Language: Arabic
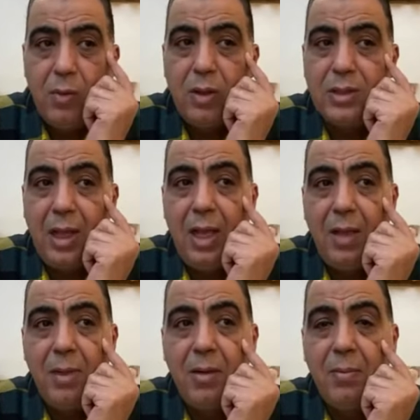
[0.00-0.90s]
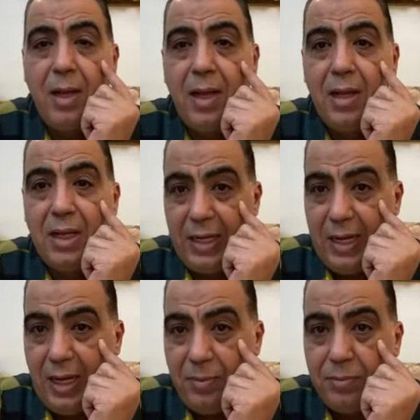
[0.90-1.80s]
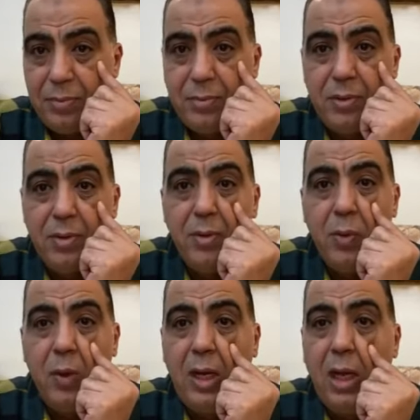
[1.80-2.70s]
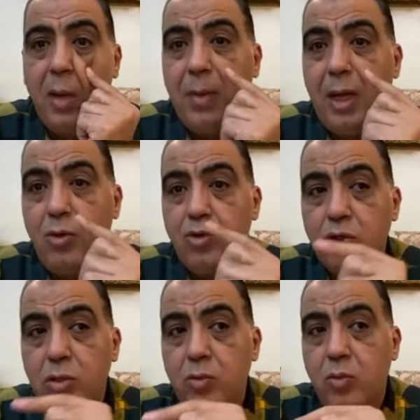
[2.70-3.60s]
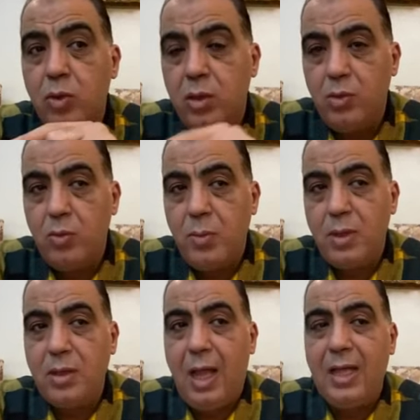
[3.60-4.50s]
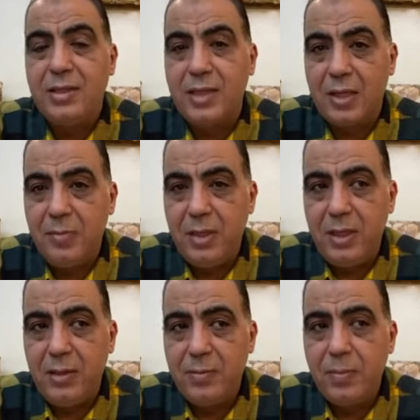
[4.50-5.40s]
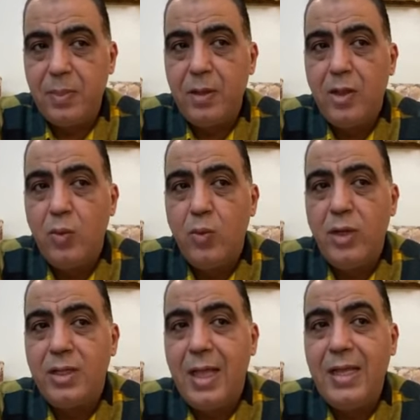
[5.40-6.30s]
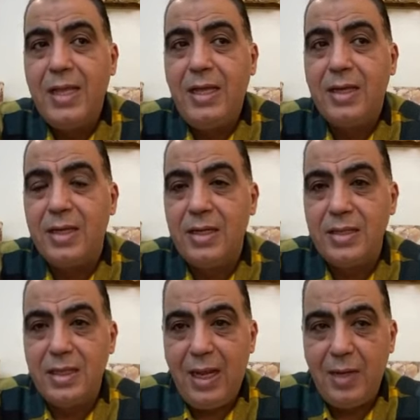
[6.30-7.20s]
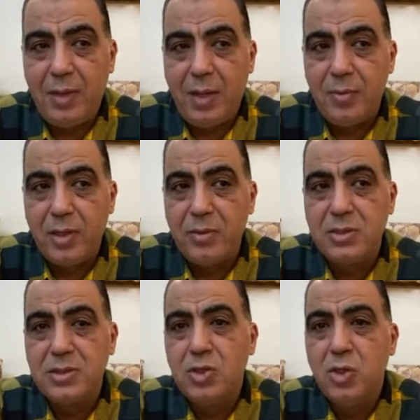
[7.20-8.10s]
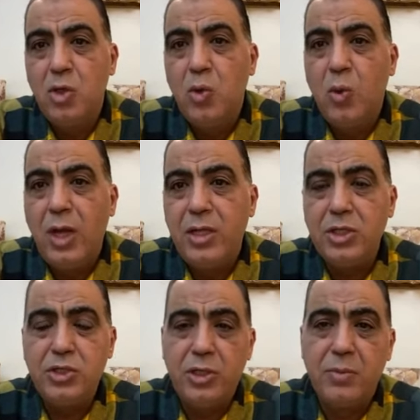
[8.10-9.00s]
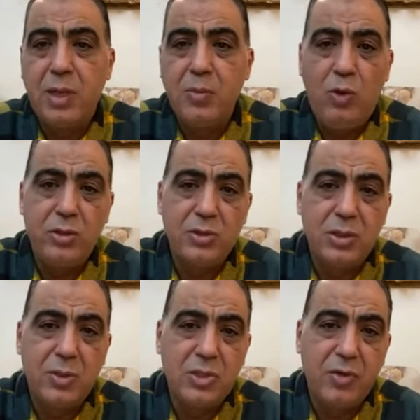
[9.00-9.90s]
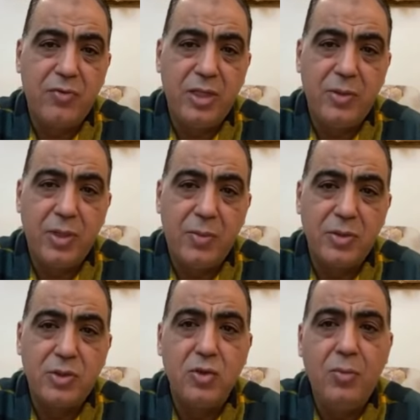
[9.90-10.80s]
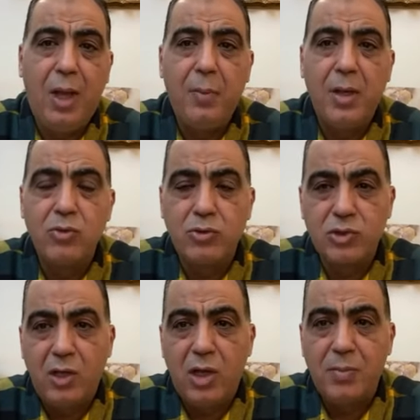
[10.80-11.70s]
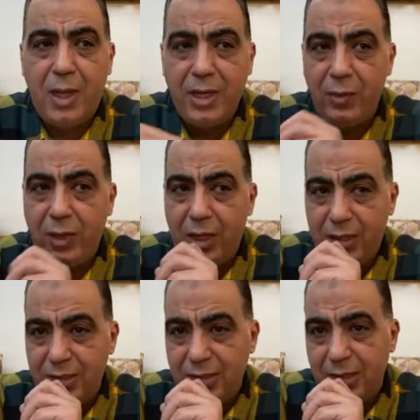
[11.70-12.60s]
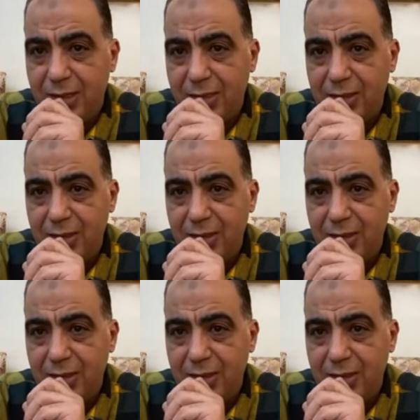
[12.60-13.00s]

وتعامل مع اللاعب واللاعب ما قالوش انه انه مضى عقد تكميلي وان ده هيحرج النادي الاهلي مع بيراميدز وهيشعر مجموعه السماسره في نادي بيراميدز ان هم عملوا انتصار معنوي على النادي الاهلي.